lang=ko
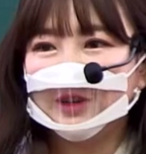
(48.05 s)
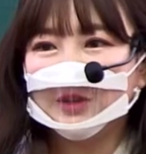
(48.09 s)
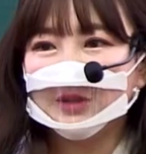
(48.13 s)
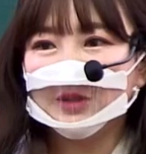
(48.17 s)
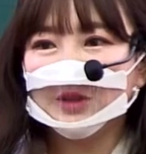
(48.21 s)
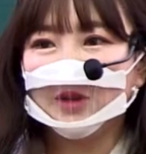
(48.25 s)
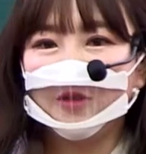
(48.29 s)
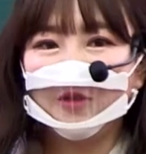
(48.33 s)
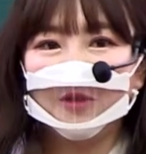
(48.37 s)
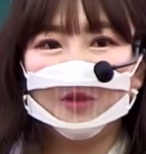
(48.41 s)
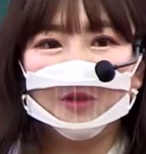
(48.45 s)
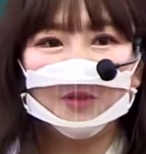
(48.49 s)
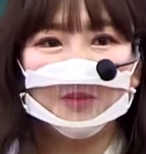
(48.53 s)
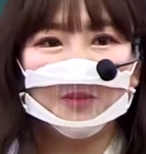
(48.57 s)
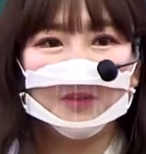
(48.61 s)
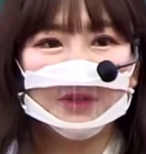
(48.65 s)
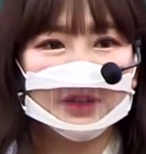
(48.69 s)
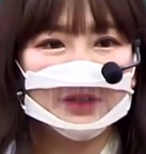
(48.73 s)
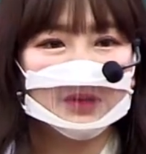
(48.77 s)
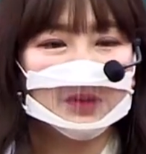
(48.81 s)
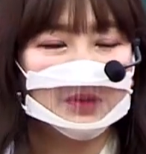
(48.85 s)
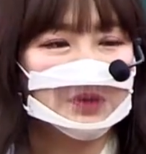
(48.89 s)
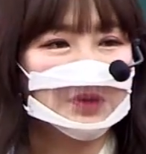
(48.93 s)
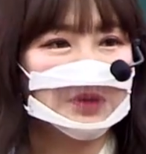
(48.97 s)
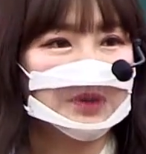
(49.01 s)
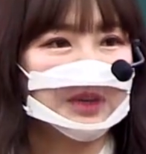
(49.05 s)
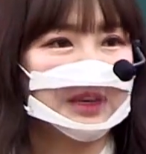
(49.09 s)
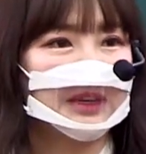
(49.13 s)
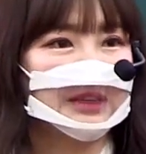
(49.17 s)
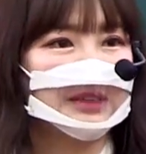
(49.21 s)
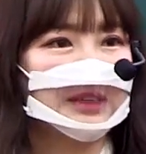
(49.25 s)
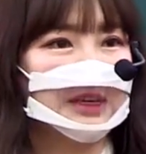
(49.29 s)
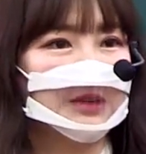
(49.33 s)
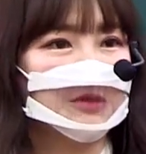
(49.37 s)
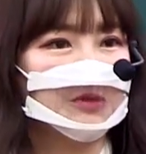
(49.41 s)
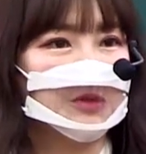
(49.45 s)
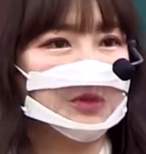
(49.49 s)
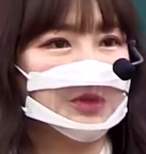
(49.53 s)
정말 성적이 안
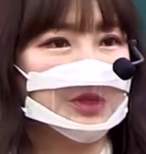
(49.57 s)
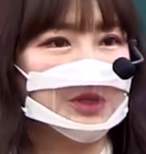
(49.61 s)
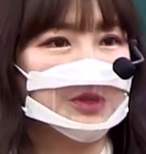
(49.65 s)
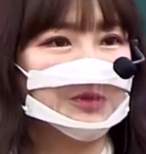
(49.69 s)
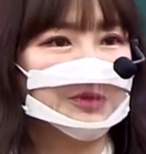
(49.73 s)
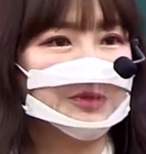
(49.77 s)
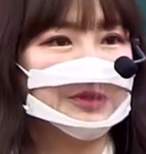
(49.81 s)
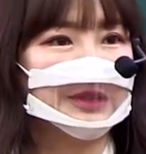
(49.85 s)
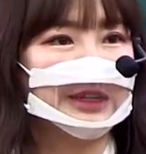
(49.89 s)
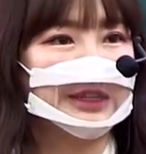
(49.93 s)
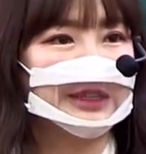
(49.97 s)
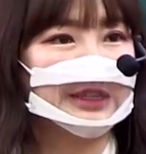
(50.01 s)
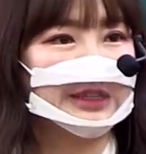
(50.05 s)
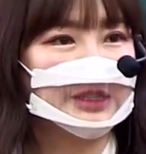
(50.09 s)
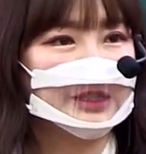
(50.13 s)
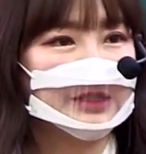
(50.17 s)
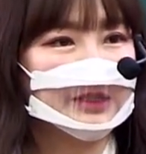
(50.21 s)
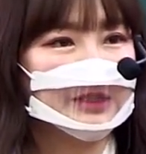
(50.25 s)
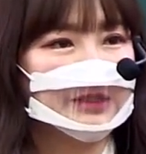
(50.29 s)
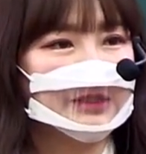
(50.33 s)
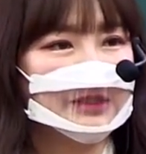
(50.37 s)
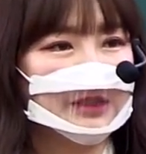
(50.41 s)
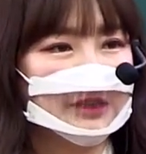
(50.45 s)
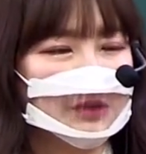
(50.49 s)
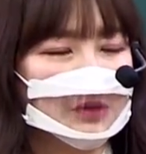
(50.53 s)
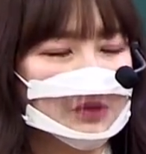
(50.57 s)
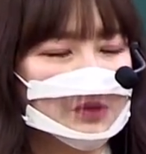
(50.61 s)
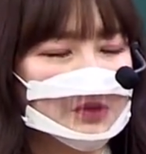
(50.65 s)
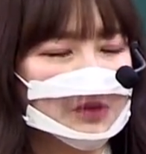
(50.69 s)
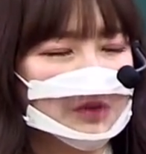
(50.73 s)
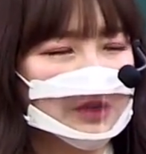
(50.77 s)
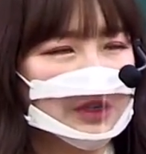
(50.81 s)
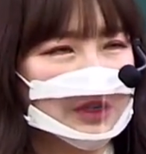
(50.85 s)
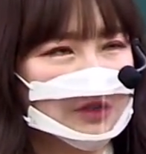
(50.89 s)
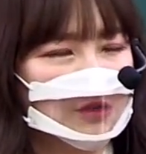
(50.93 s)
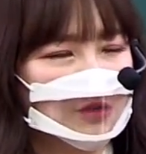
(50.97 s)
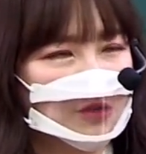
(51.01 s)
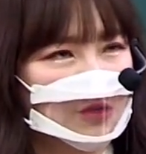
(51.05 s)
나오던 친구인데 진짜
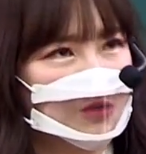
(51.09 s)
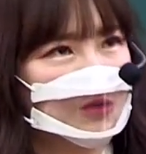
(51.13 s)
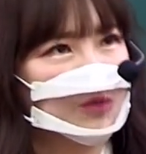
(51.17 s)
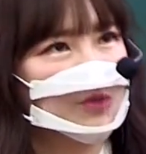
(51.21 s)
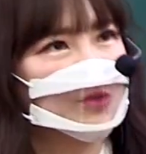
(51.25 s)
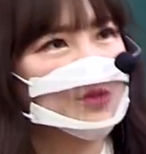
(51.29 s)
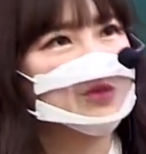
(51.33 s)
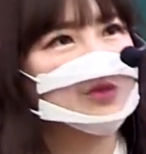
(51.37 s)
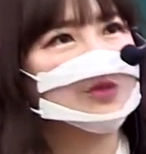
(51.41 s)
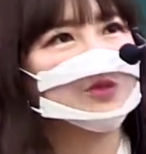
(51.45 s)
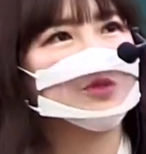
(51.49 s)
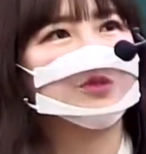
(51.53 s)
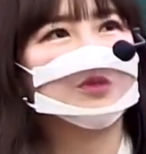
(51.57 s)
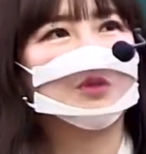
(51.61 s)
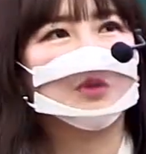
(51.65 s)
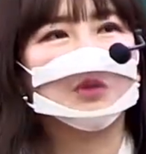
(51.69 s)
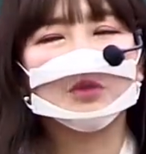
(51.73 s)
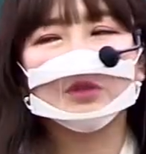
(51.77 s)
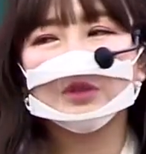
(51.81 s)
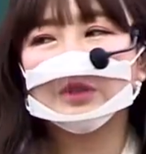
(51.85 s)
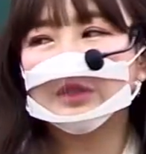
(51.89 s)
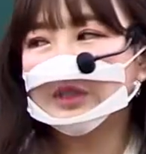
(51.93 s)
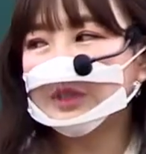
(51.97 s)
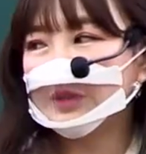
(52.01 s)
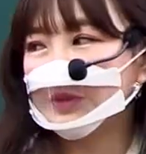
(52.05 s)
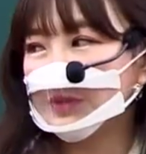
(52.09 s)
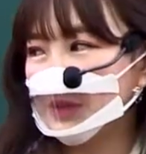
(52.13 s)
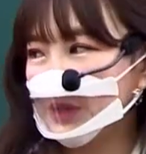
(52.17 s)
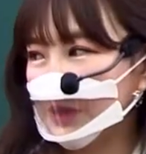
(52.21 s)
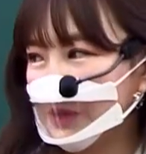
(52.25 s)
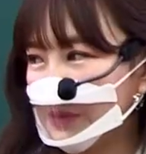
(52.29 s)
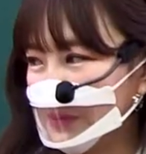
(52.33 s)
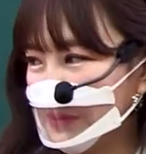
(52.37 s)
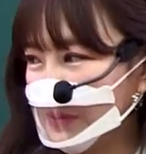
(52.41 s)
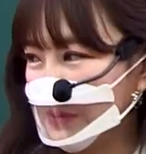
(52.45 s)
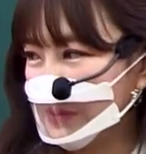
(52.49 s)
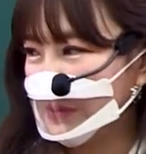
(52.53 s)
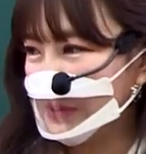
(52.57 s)
성적이 툭툭툭 오르는 친구도
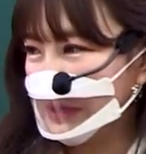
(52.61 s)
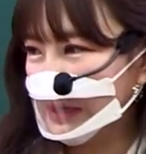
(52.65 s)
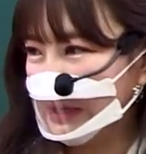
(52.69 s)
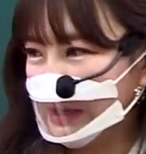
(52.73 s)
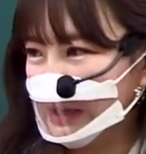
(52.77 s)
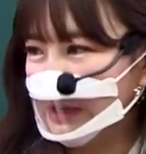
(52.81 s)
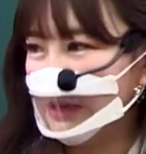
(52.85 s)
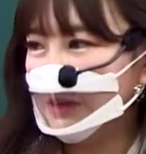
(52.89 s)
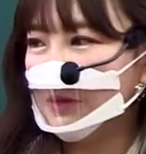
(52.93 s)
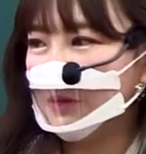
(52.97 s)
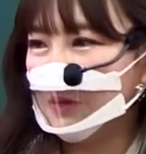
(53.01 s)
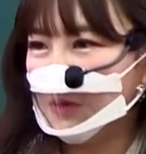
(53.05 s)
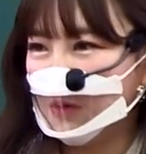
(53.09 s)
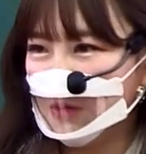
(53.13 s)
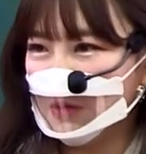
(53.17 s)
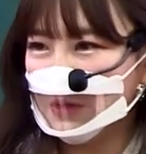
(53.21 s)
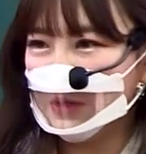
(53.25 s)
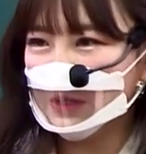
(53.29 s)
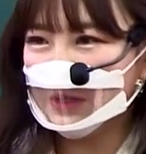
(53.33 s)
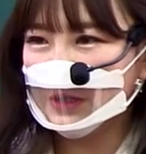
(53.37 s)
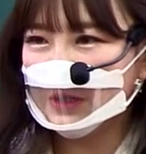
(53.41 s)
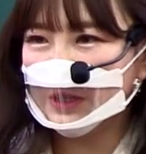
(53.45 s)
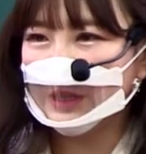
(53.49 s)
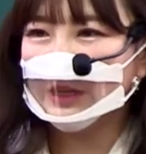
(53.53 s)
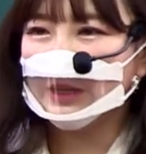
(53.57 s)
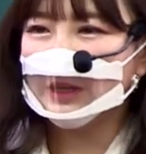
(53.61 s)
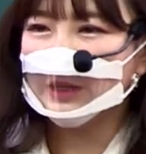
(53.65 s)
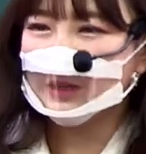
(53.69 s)
있고 혹은